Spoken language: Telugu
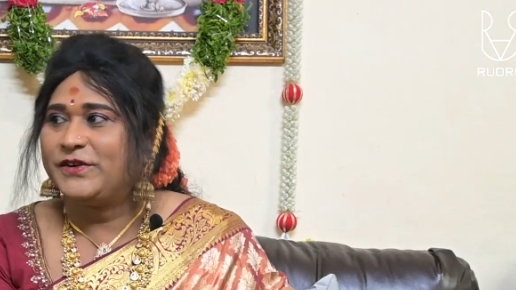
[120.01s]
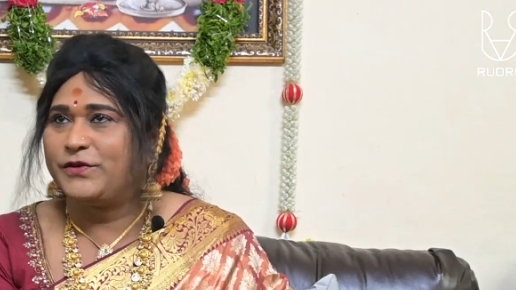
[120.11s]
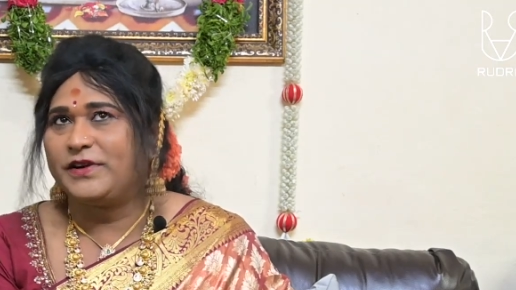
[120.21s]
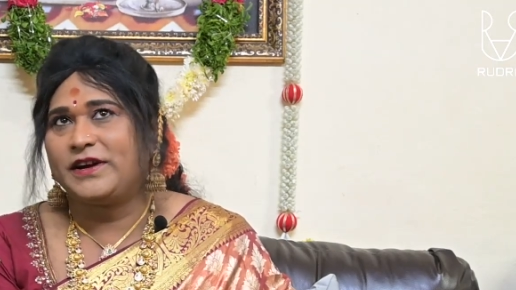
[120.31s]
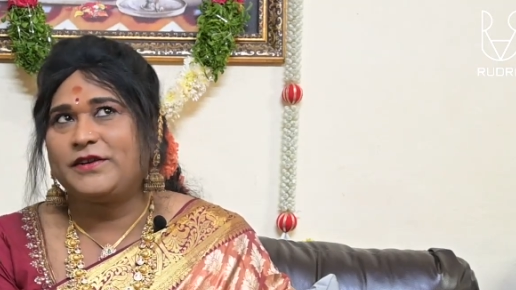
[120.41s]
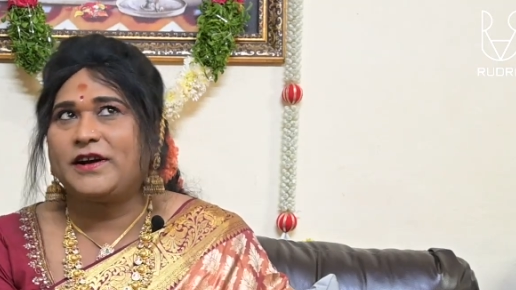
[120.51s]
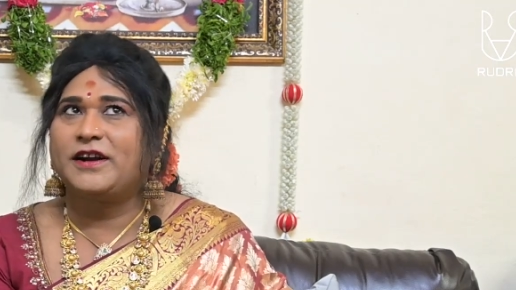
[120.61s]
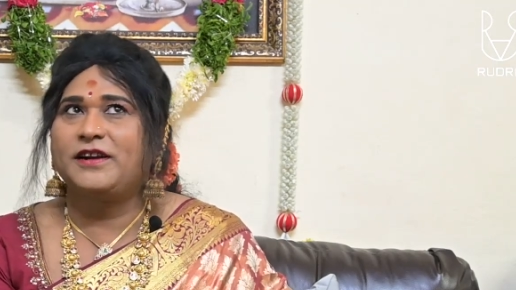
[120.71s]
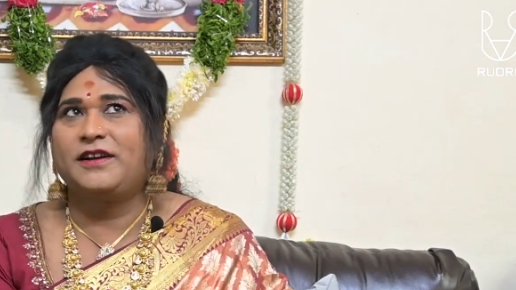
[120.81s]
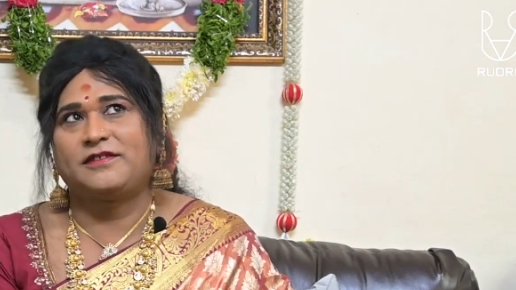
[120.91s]
ఉన్నాను
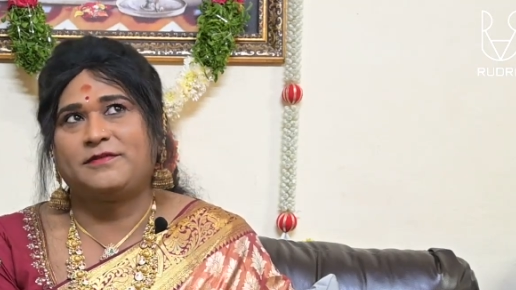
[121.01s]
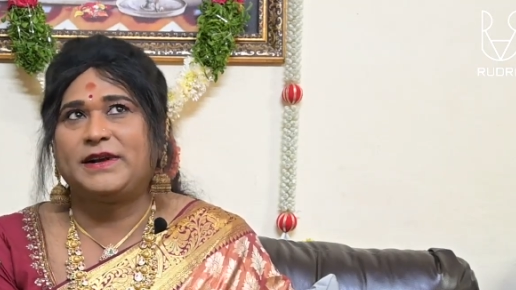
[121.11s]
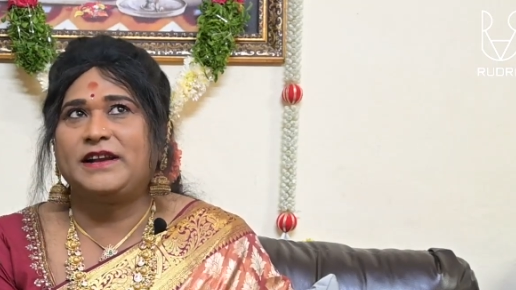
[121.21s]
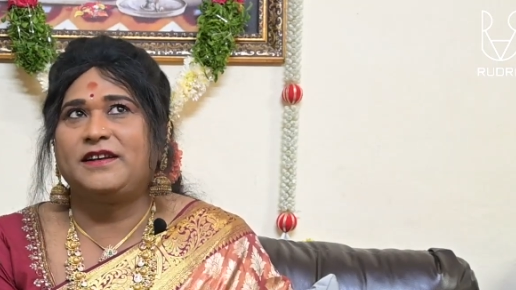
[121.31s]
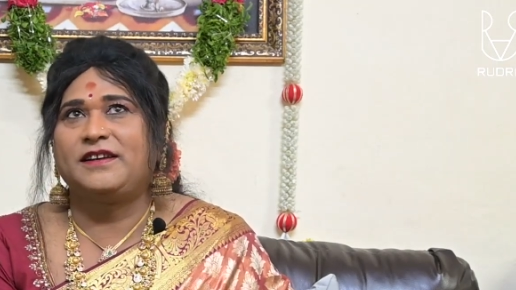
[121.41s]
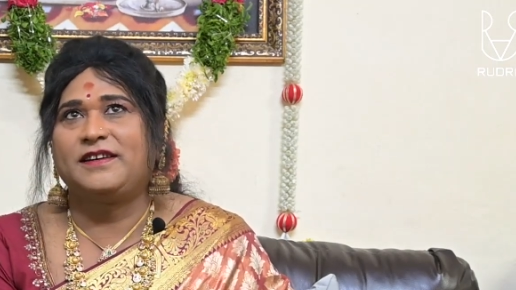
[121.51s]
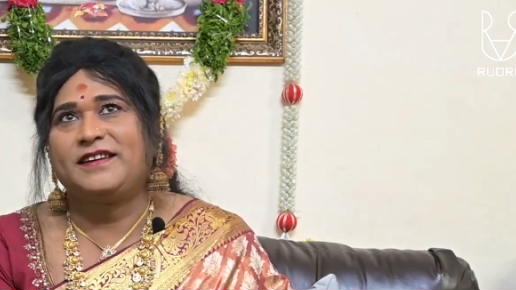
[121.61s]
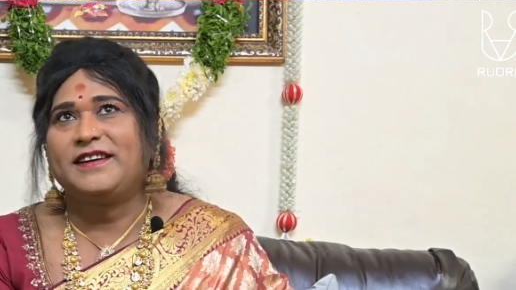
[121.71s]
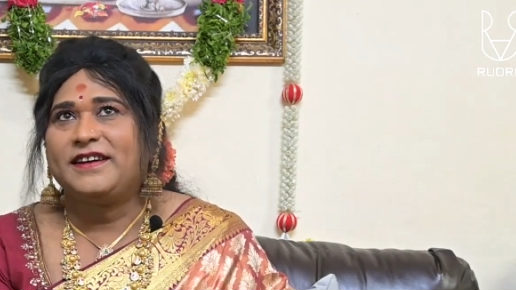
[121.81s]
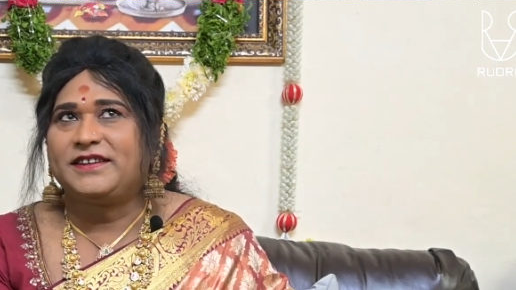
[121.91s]
అక్కడ నాకు మళ్ళీ
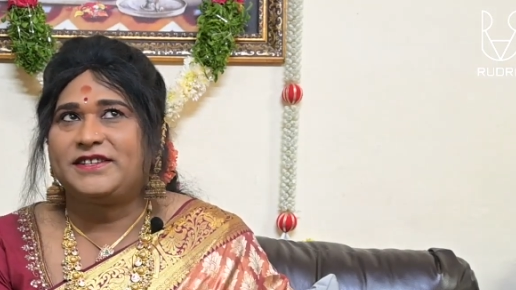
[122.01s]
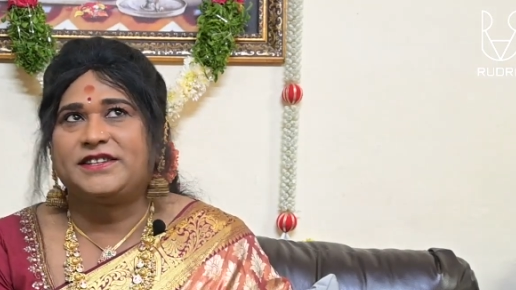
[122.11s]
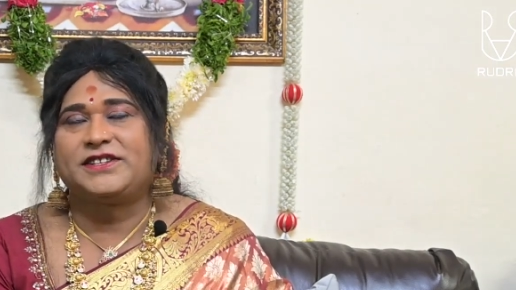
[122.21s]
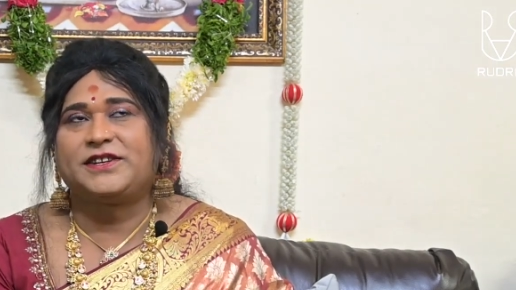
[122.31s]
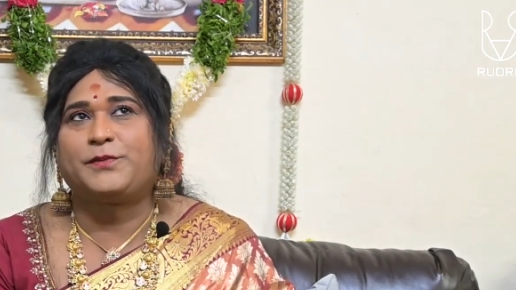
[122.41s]
చిన్న చిన్న